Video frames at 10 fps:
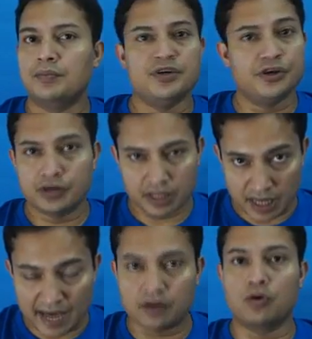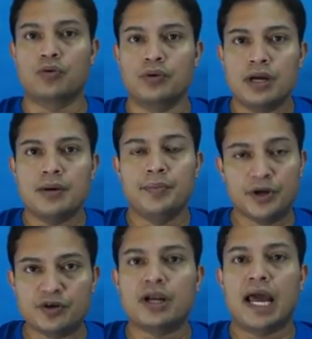ভিডিওটা লাইক করুন
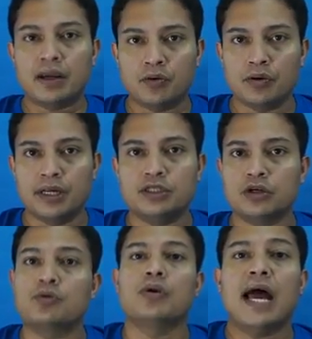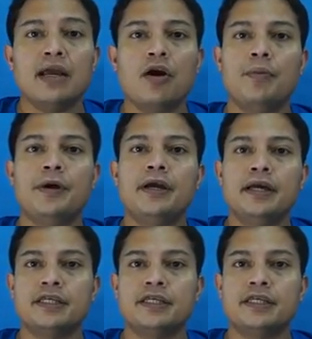ভিডিওটা লাইক করলে যত লাইক হবে